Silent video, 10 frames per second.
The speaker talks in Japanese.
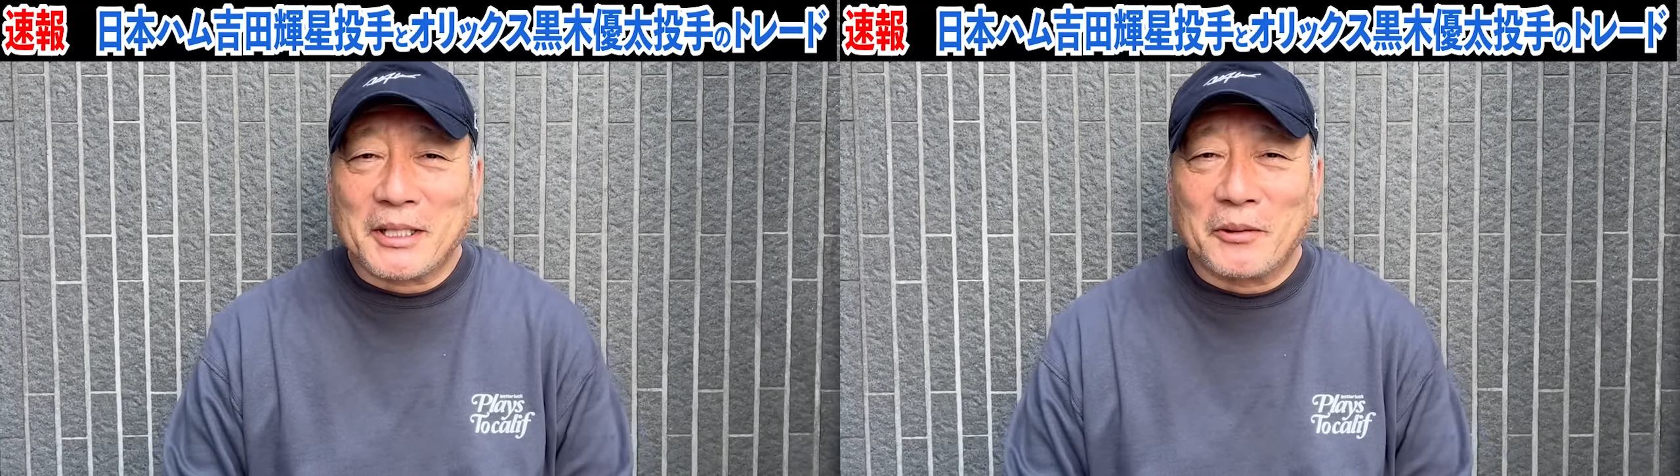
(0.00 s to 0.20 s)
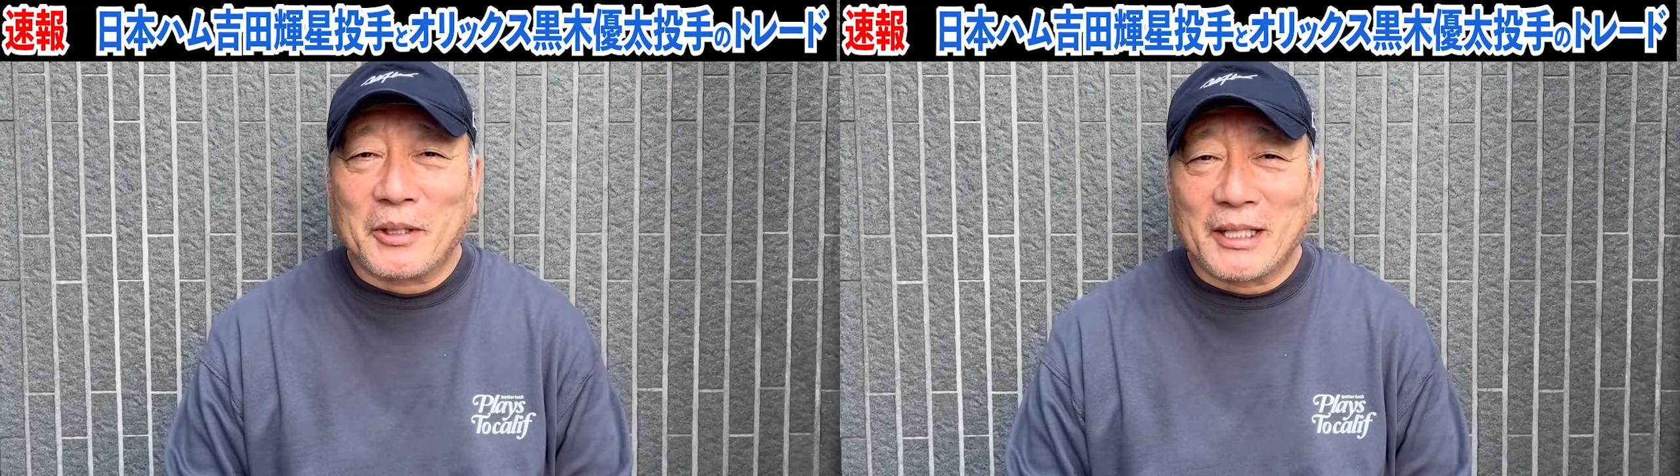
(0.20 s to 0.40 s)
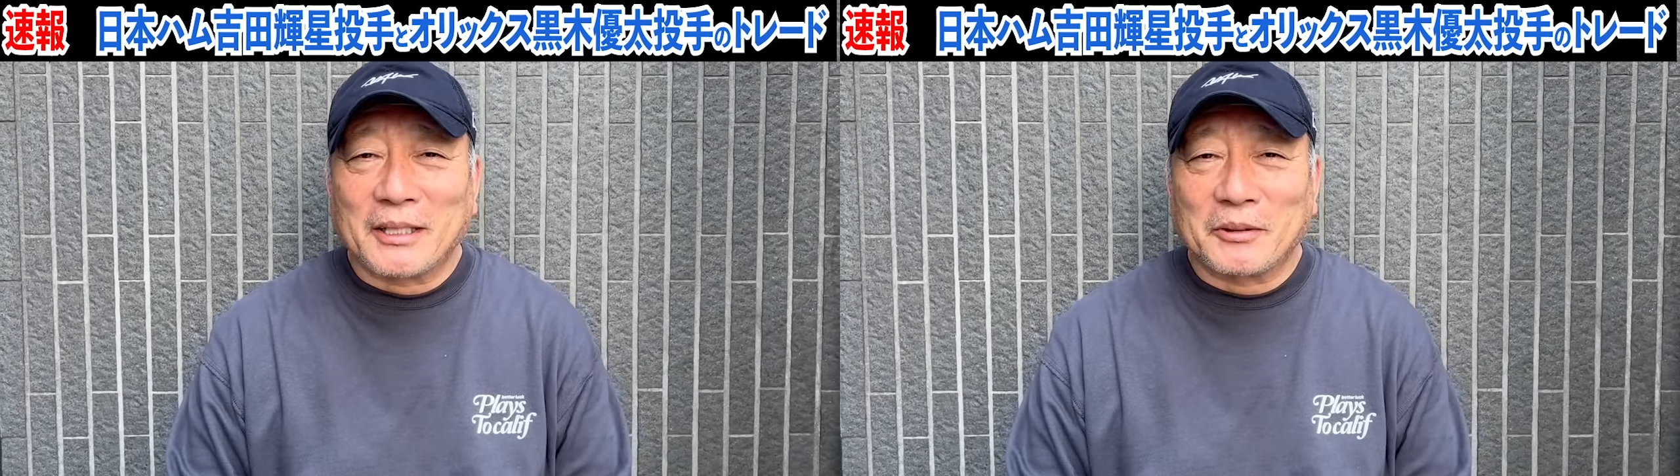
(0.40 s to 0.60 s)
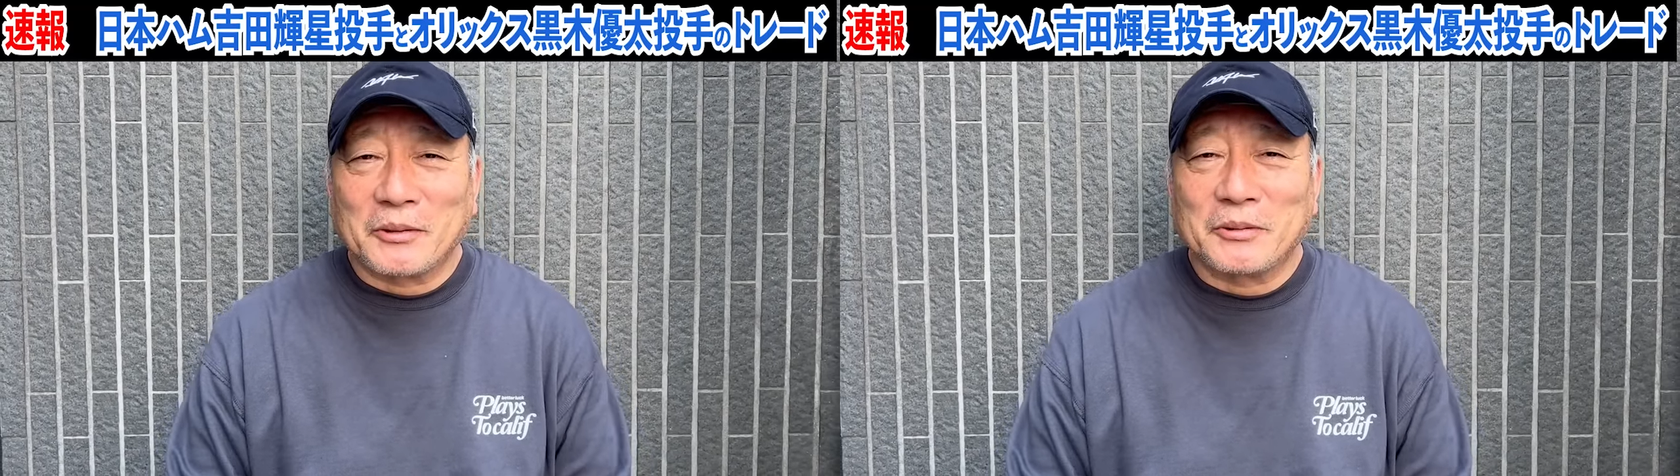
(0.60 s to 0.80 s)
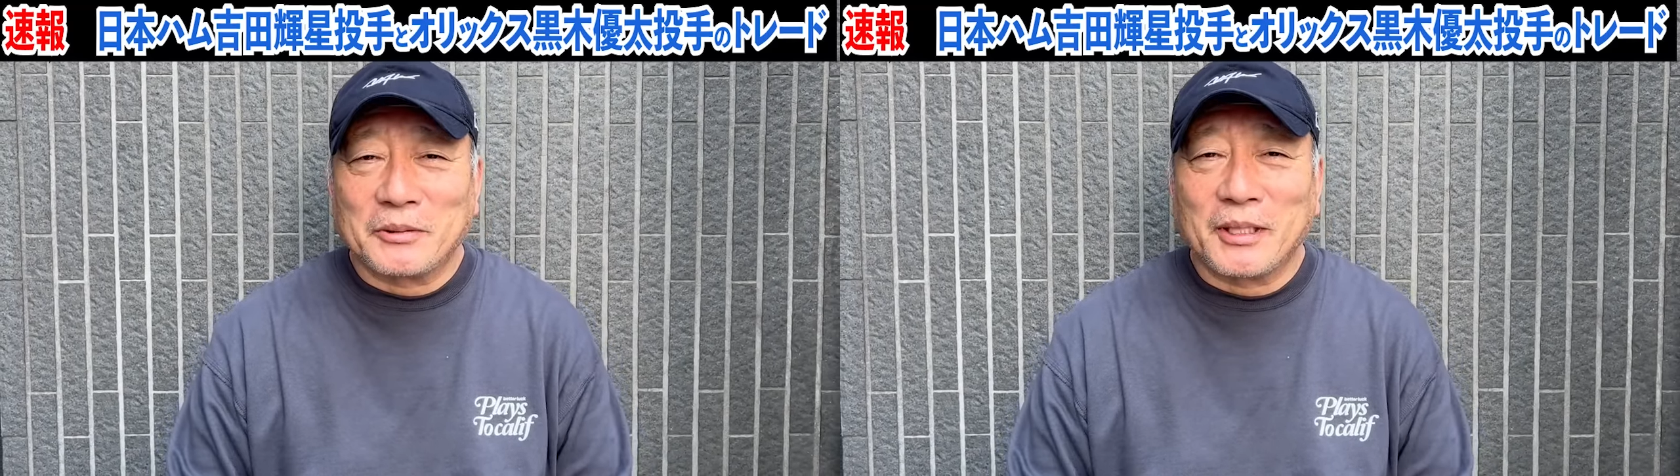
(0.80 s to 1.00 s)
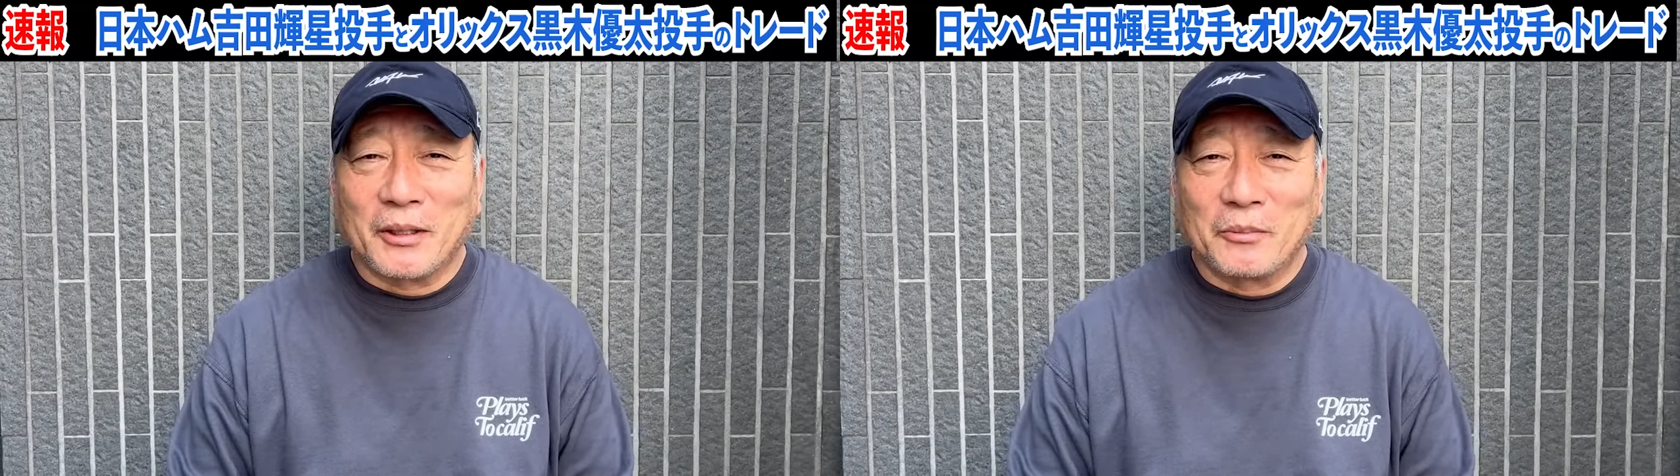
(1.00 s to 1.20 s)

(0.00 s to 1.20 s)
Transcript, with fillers: 強化だというふうには